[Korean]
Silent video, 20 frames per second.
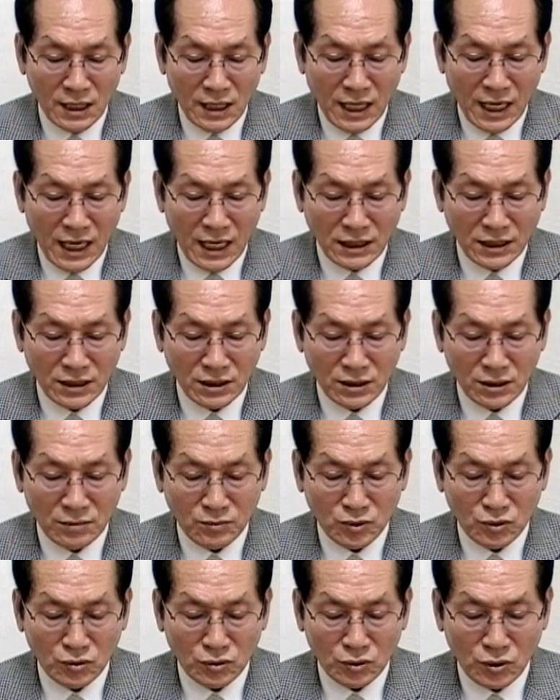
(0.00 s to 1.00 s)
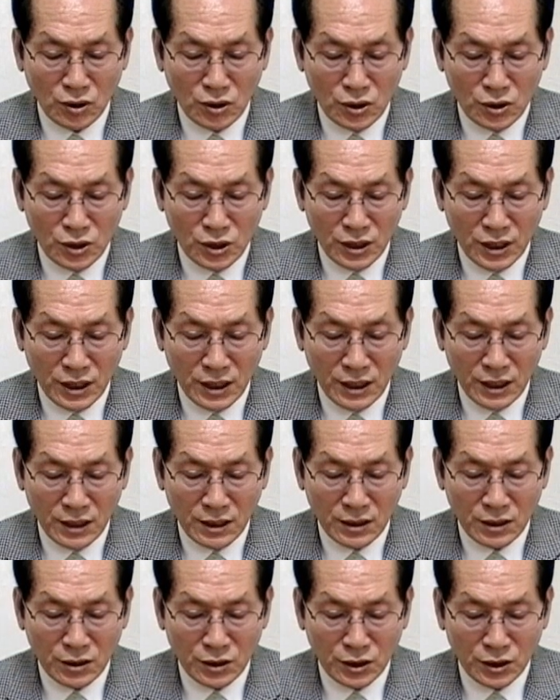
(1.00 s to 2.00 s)
하시드문 어기의
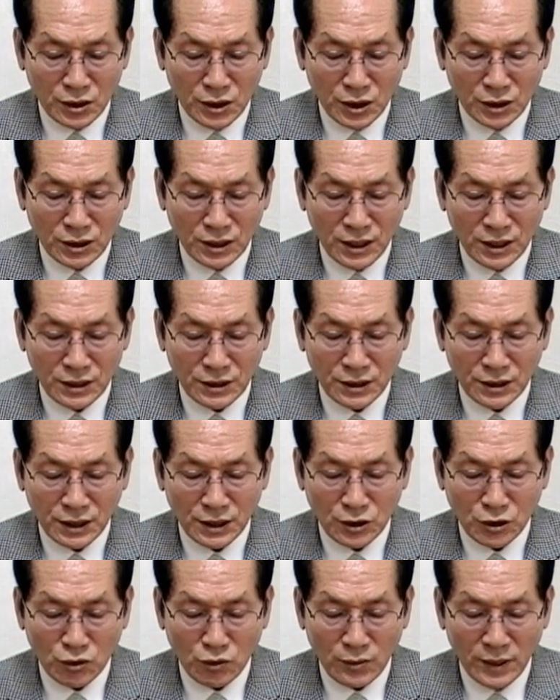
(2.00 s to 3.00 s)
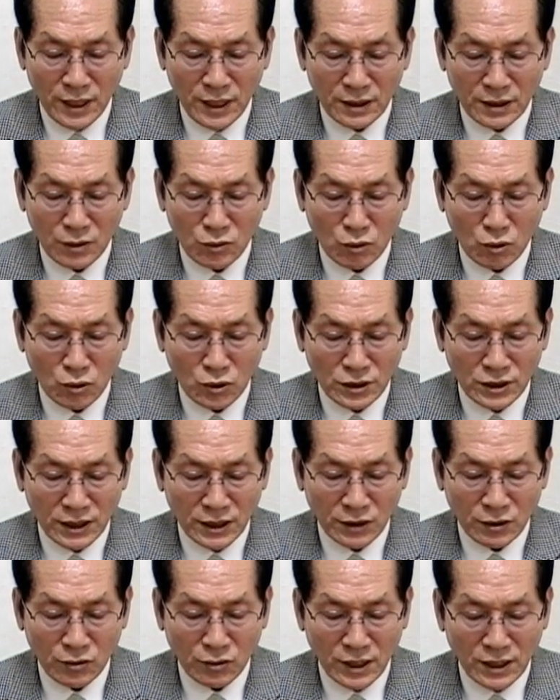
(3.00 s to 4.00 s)
어기 곁에 있는 흰놈의 아들
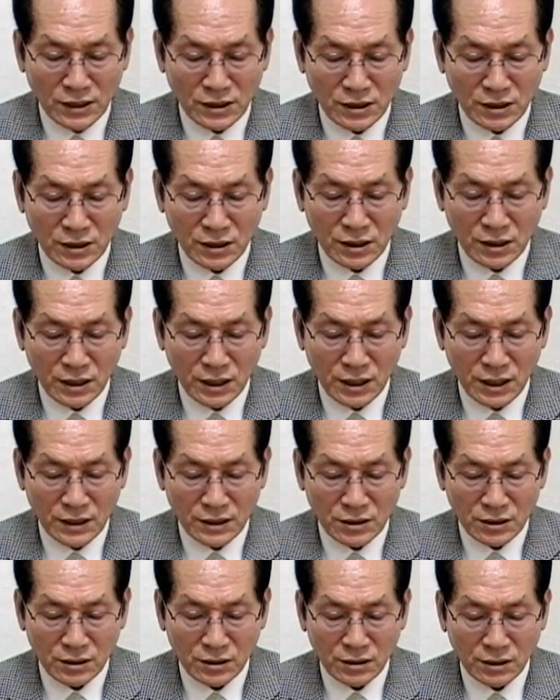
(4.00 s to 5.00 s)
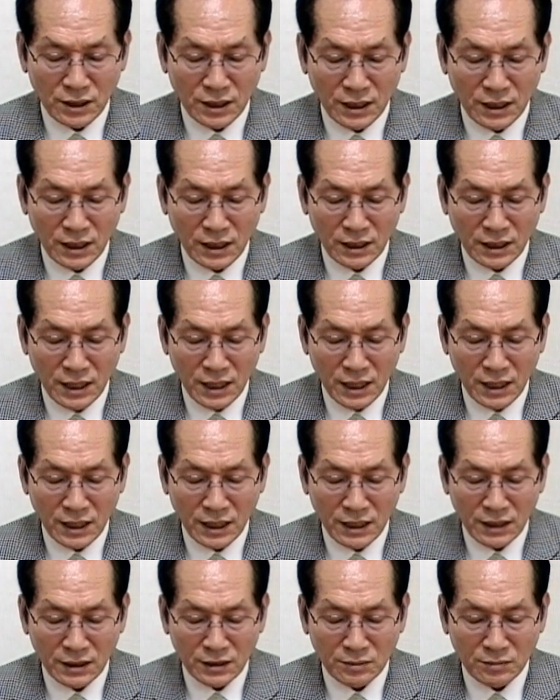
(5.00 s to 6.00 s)
골짜기로 가서 거기에서 내가 내게
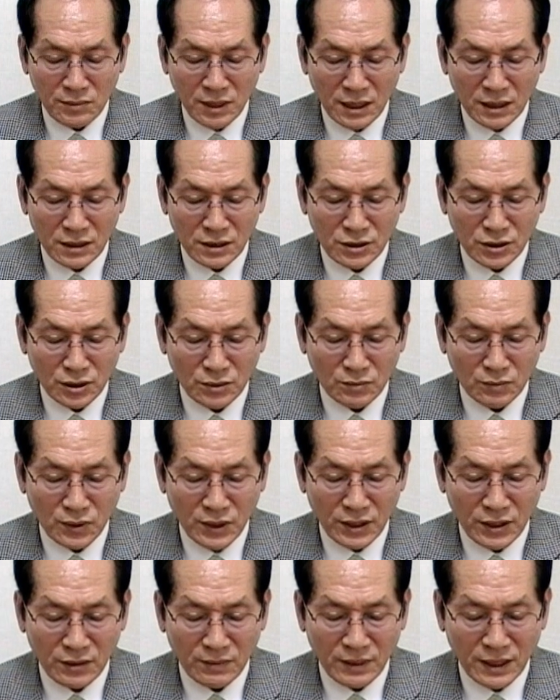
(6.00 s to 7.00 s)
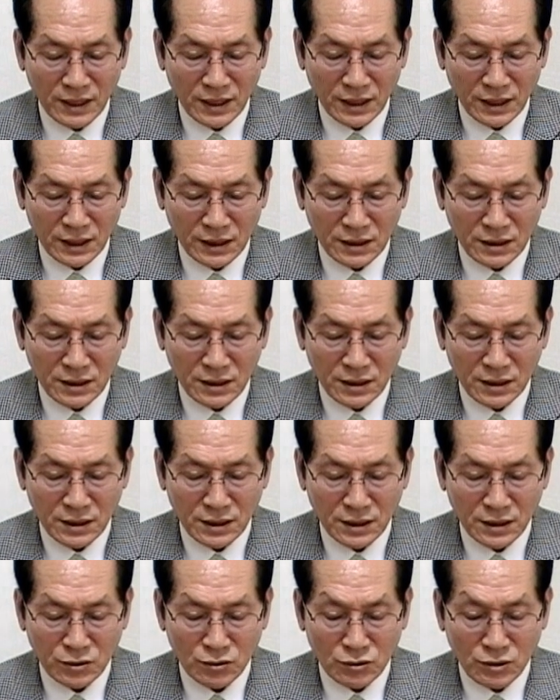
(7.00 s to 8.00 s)
이런 말을 선포하여 말하기를
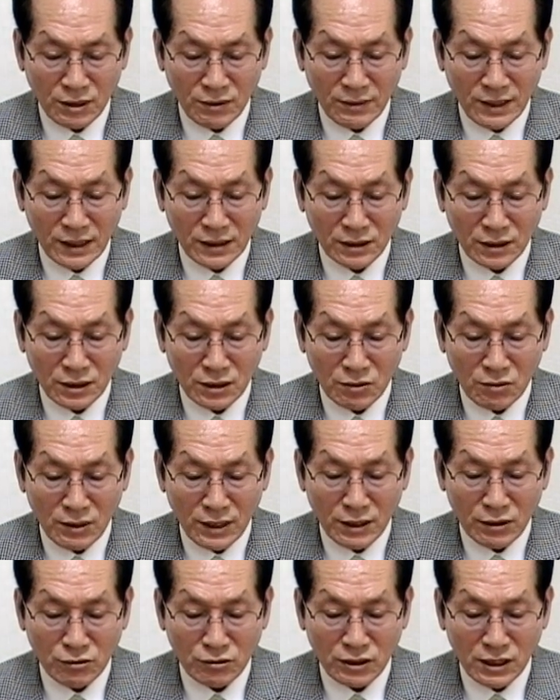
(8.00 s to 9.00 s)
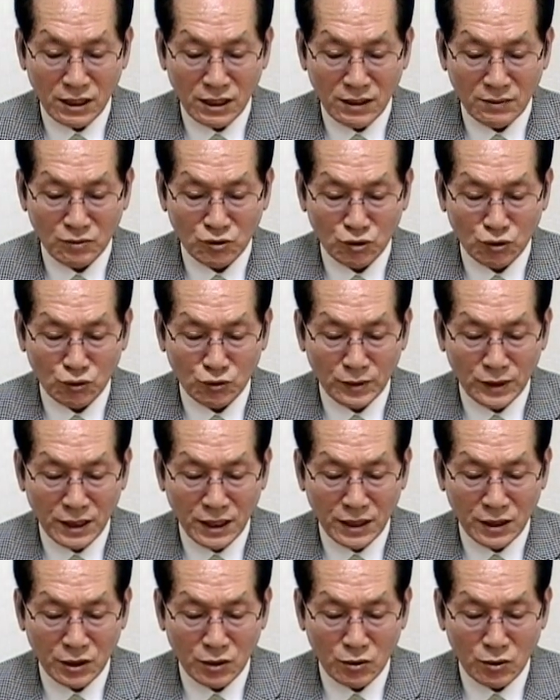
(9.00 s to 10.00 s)
너희 유다 왕들과 예루살렘
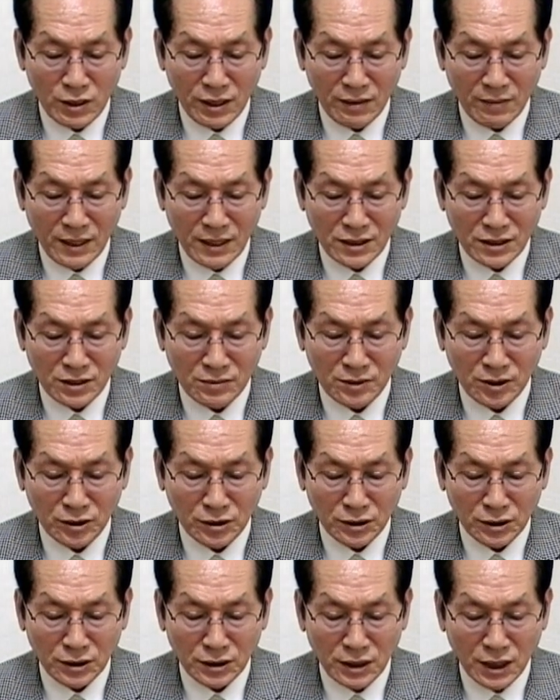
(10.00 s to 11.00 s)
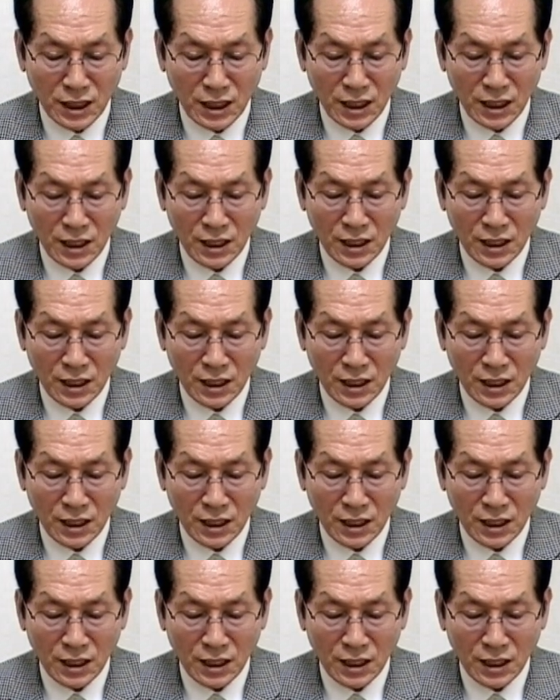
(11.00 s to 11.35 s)
주민아 여호와의 말씀을 들으라.